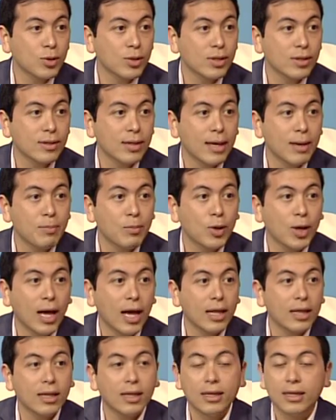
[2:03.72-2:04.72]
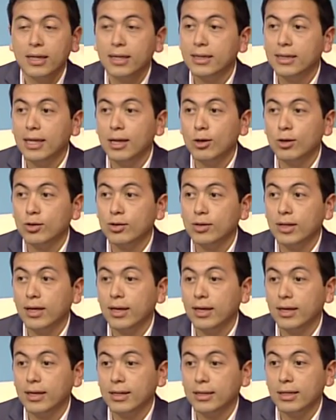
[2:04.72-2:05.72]
en esa época de, los,
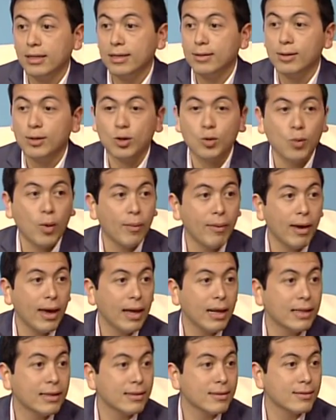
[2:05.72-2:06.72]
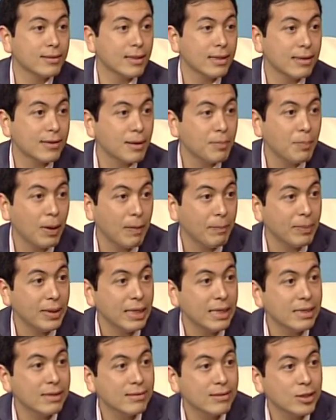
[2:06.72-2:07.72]
que tenías a tu bebé y le tenías que hacer
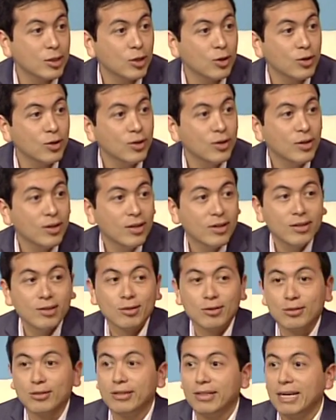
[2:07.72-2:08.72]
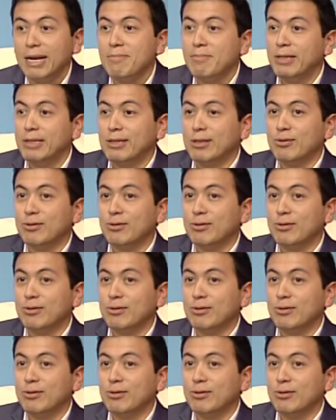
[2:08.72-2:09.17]
papillas y todo. Entonces realmente es